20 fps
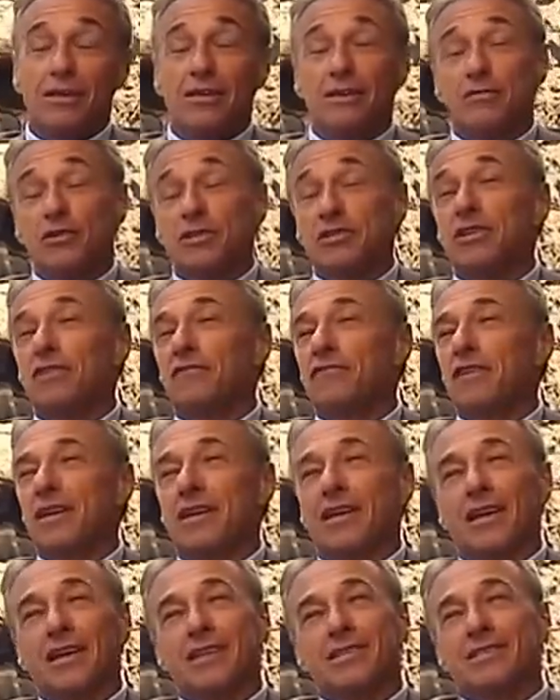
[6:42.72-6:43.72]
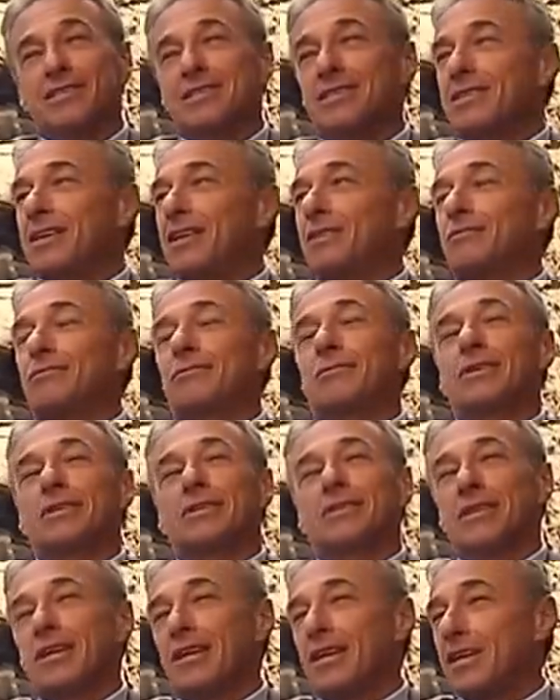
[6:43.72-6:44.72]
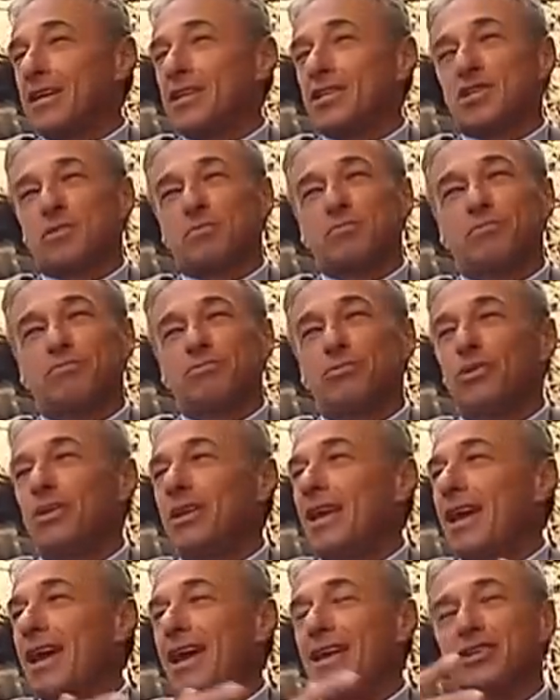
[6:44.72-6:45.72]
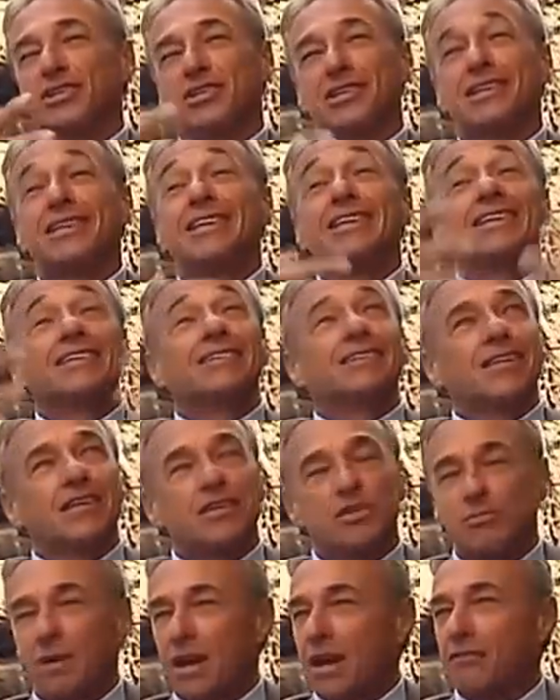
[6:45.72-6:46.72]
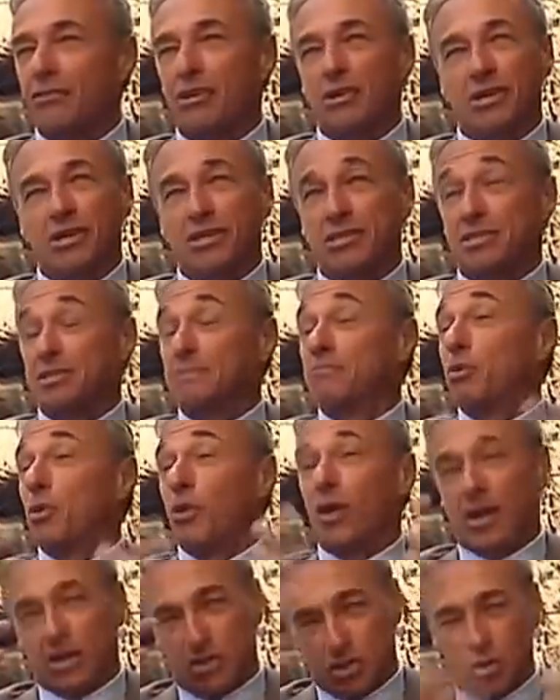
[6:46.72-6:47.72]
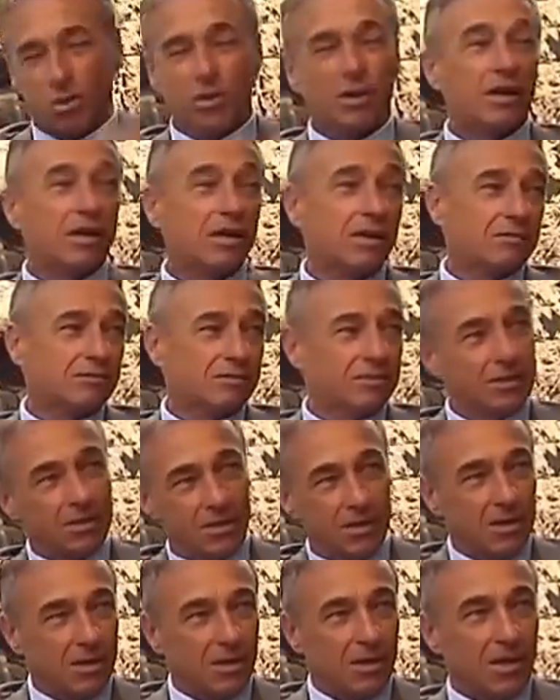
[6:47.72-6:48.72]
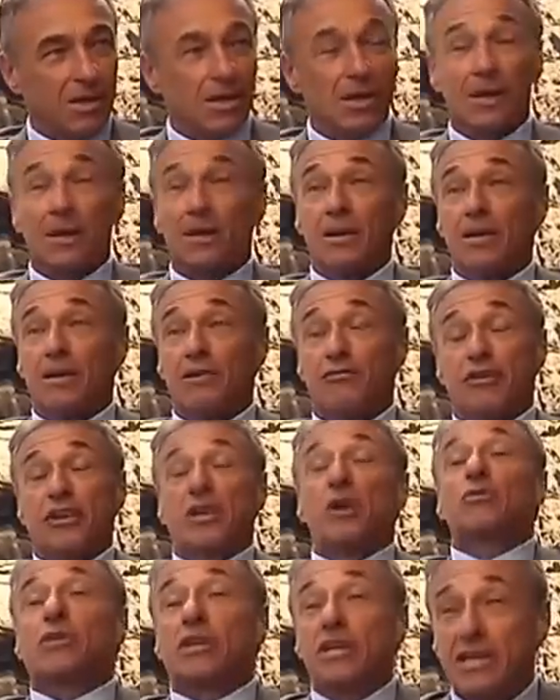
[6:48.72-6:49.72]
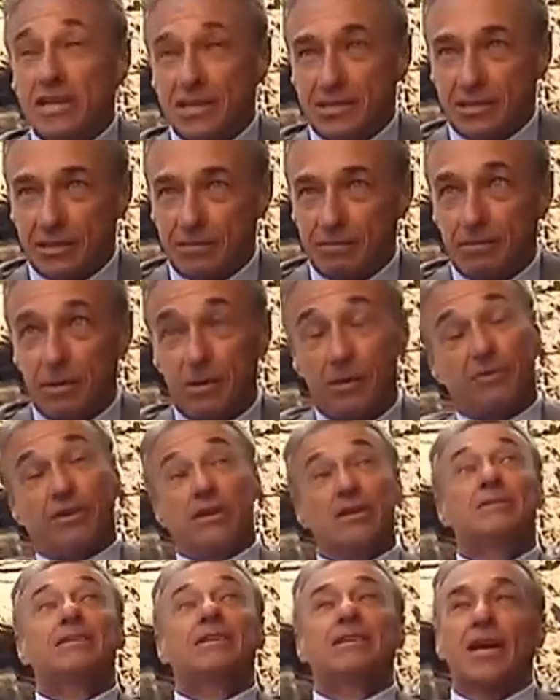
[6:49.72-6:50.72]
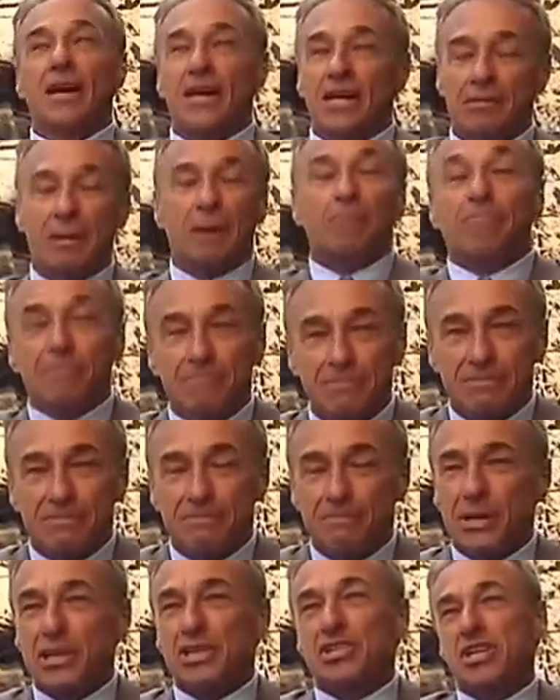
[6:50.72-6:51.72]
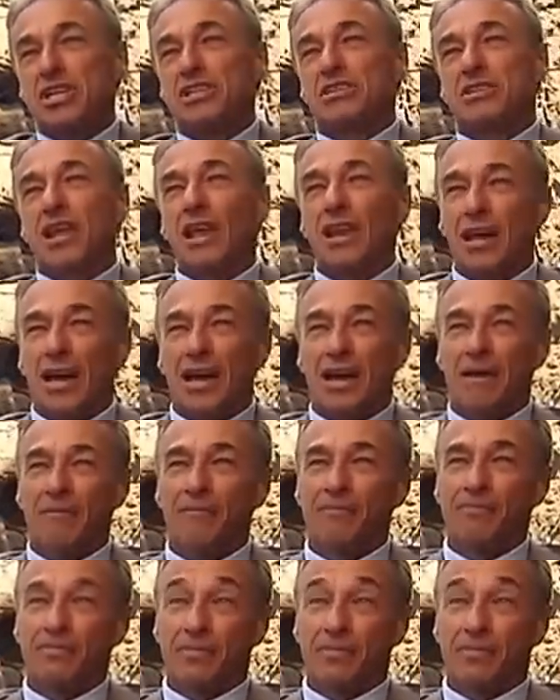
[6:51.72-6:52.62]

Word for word: E você vê aquelas 103 mulheres lindas, maravilhosas, embora, chorando, e ficam 15. Eu falei, caramba, Brigitte está lá.